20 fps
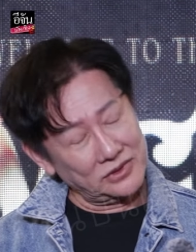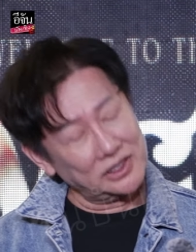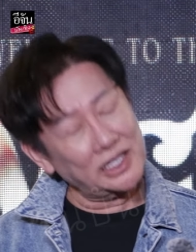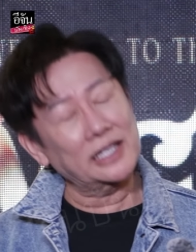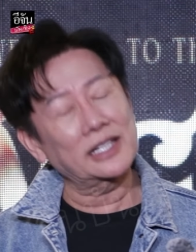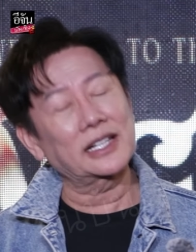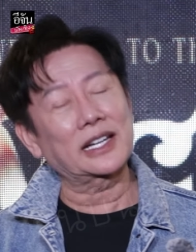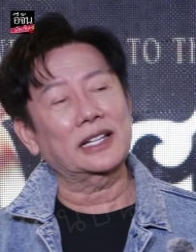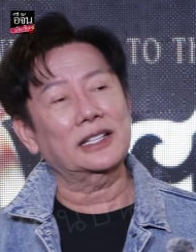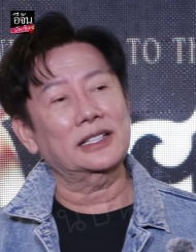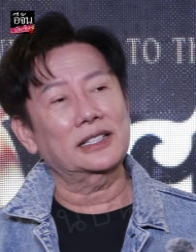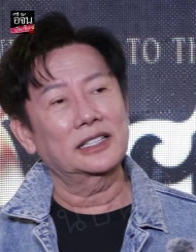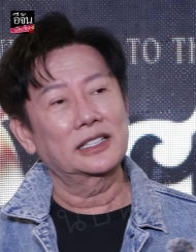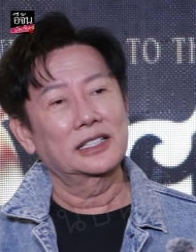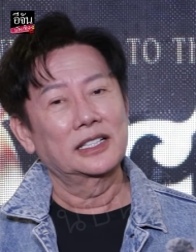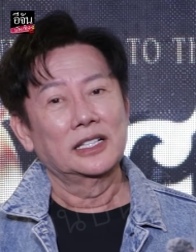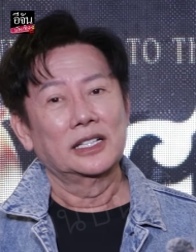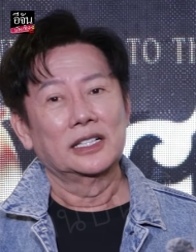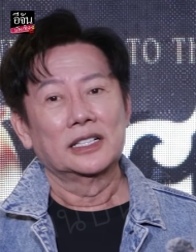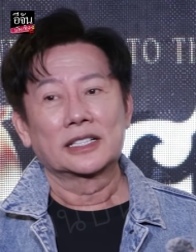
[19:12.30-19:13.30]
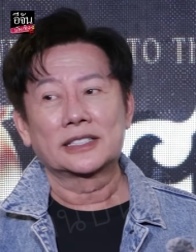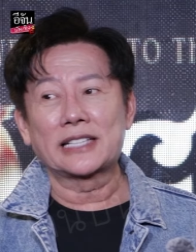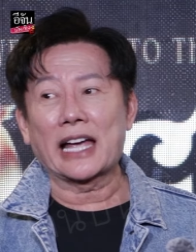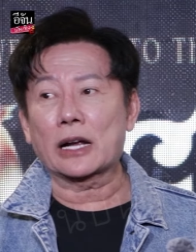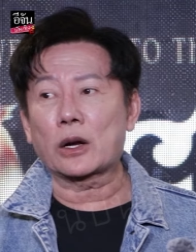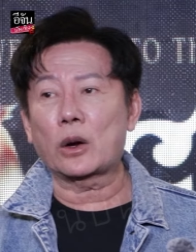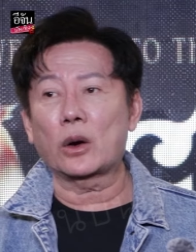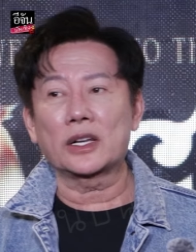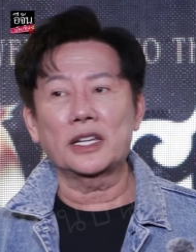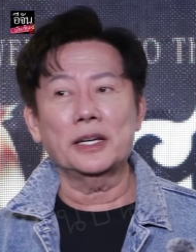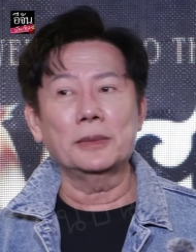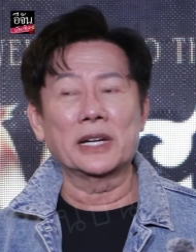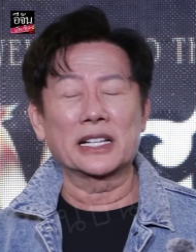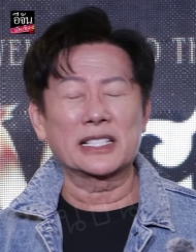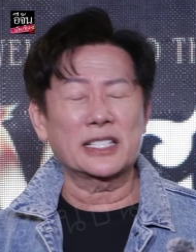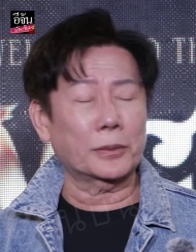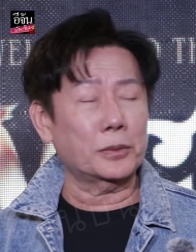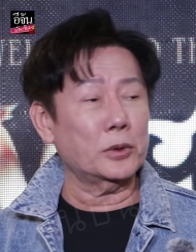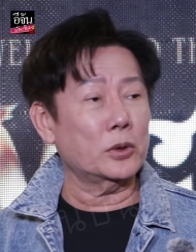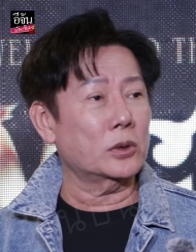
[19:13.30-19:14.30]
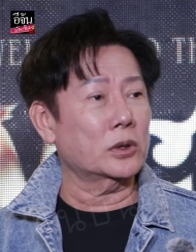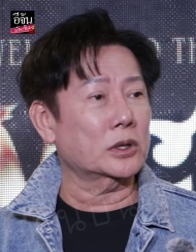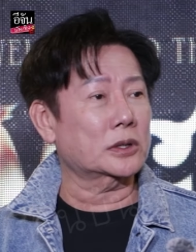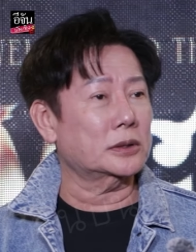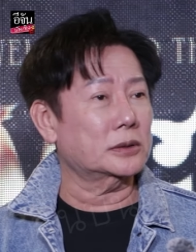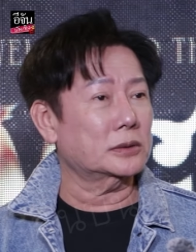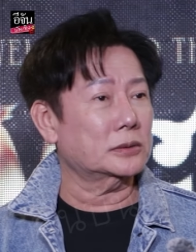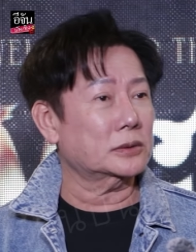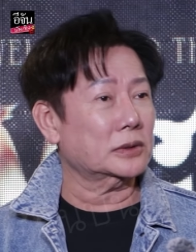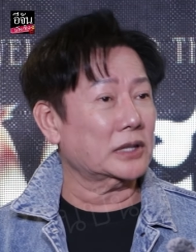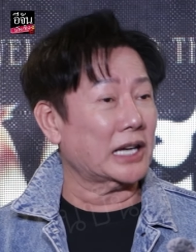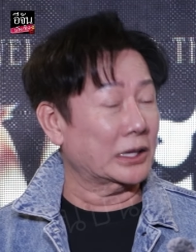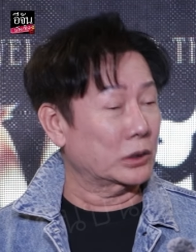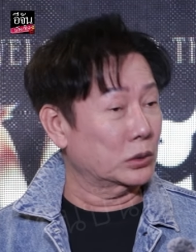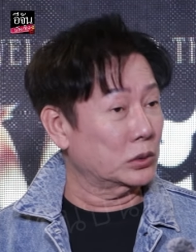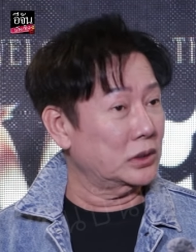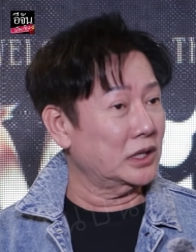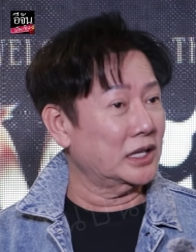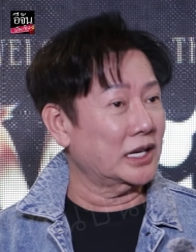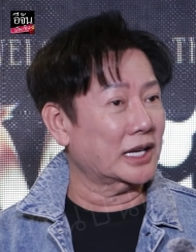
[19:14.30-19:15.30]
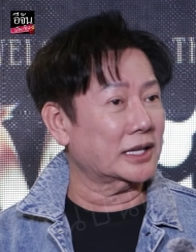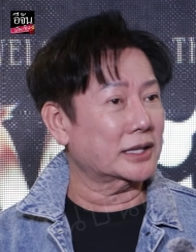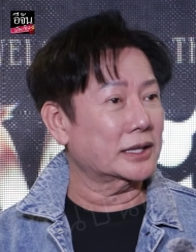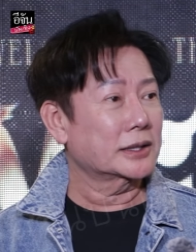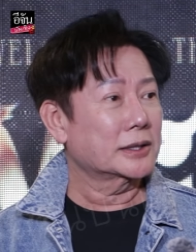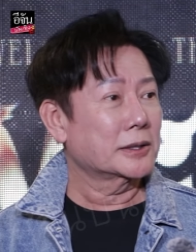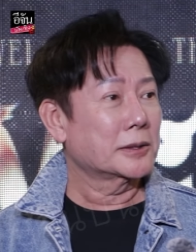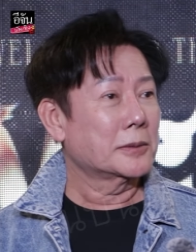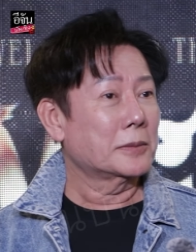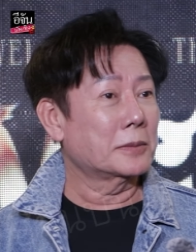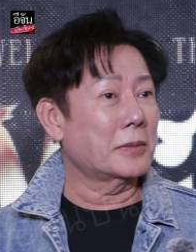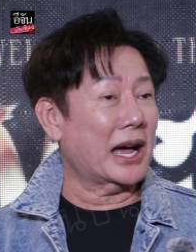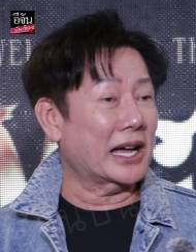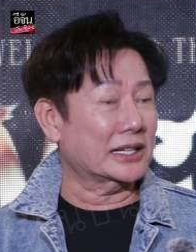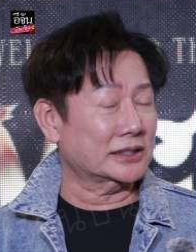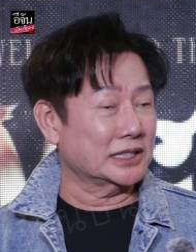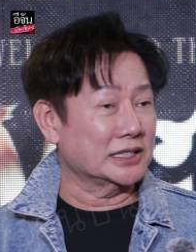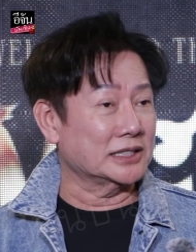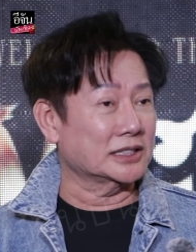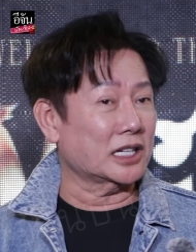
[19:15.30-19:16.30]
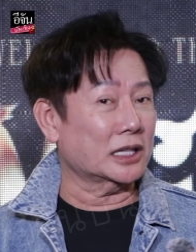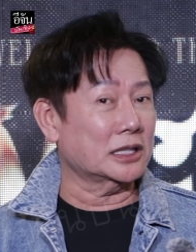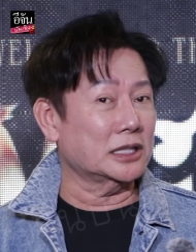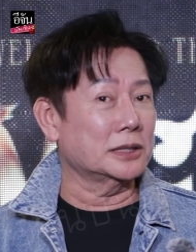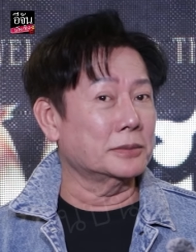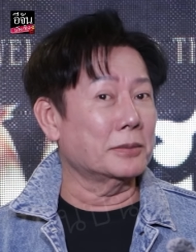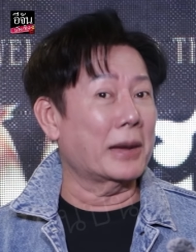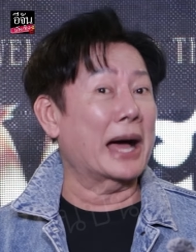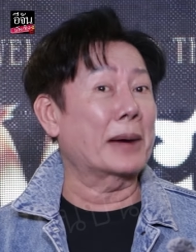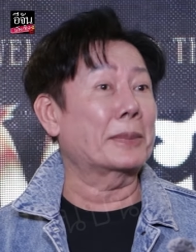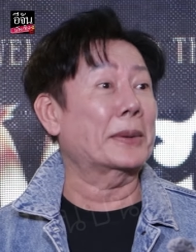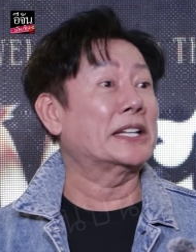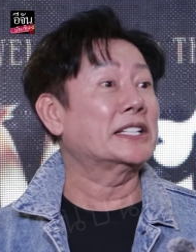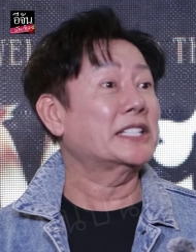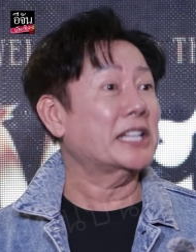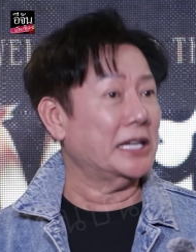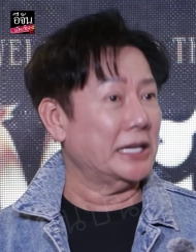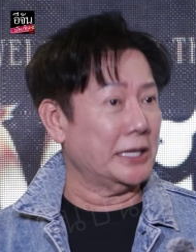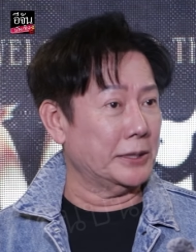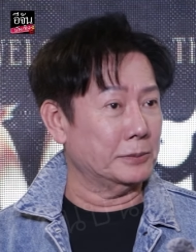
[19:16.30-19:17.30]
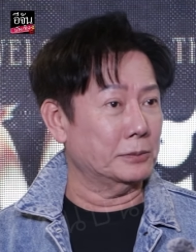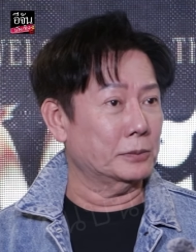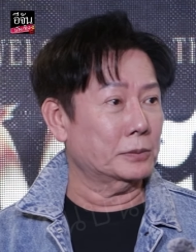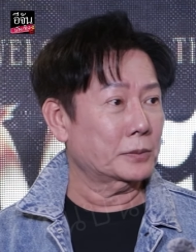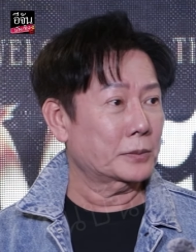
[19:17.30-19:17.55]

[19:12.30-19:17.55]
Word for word: จริงฮะจากคนที่เหมือนจะพูดกันรู้เรื่องมาถึงก็คือมาเป็นทีม